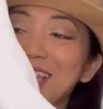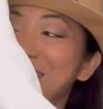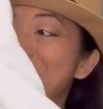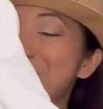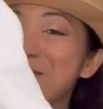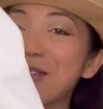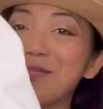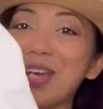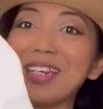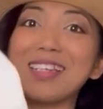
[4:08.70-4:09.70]
tell me
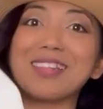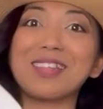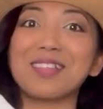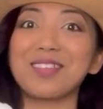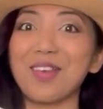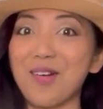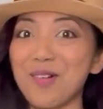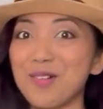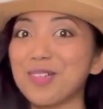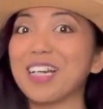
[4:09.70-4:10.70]
teman-teman this is so
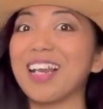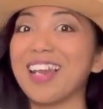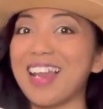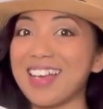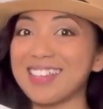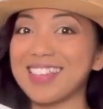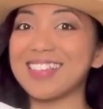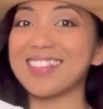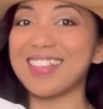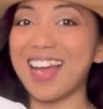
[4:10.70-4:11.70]
classic
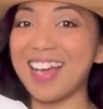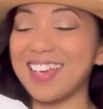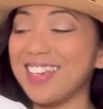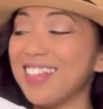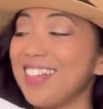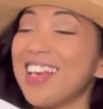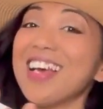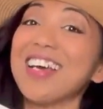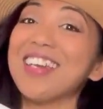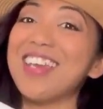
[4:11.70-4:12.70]
style
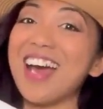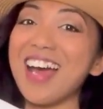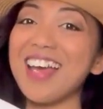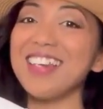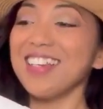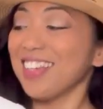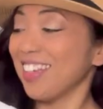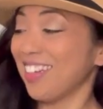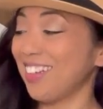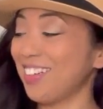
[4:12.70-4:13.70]
dan
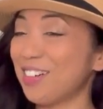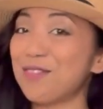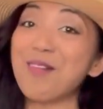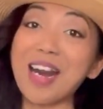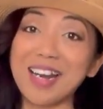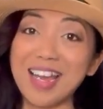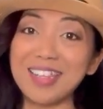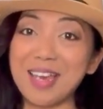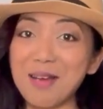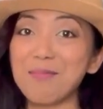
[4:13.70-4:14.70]
uh,
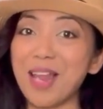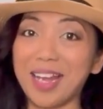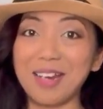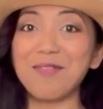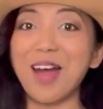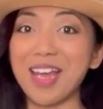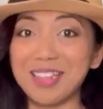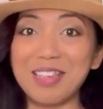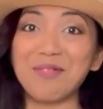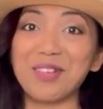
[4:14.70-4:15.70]
warnanya black and
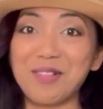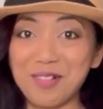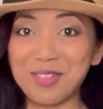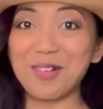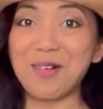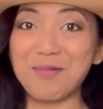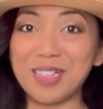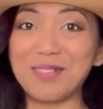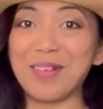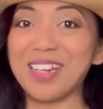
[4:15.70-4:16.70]
white never goes wrong
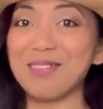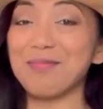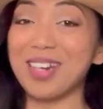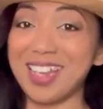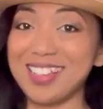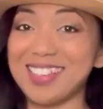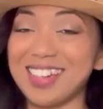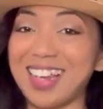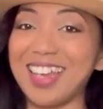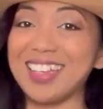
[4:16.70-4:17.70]
teman-teman blazer
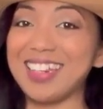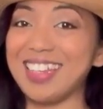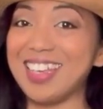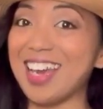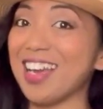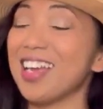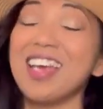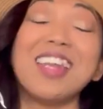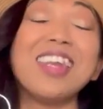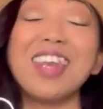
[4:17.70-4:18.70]
kayak gini ya
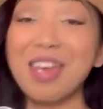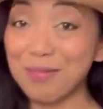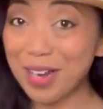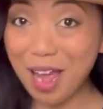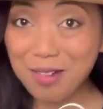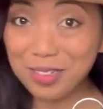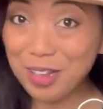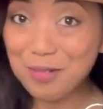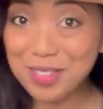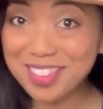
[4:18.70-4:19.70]
never out
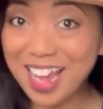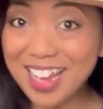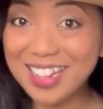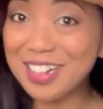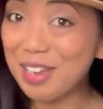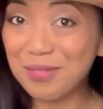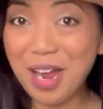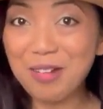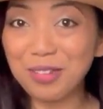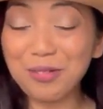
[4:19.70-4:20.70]
of style never
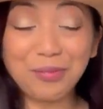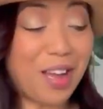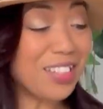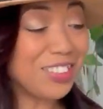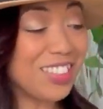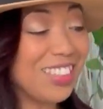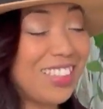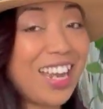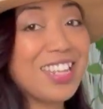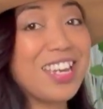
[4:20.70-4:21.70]
out of fashion
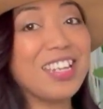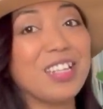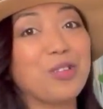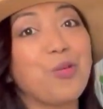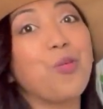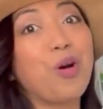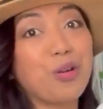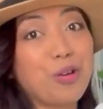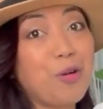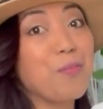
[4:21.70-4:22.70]
kayaknya ini tuh
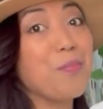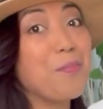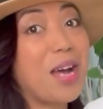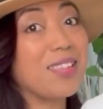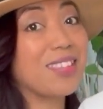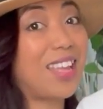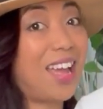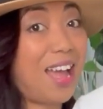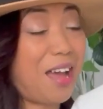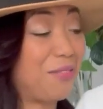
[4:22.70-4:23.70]
wardrobe must
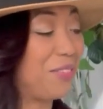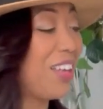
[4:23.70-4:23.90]
have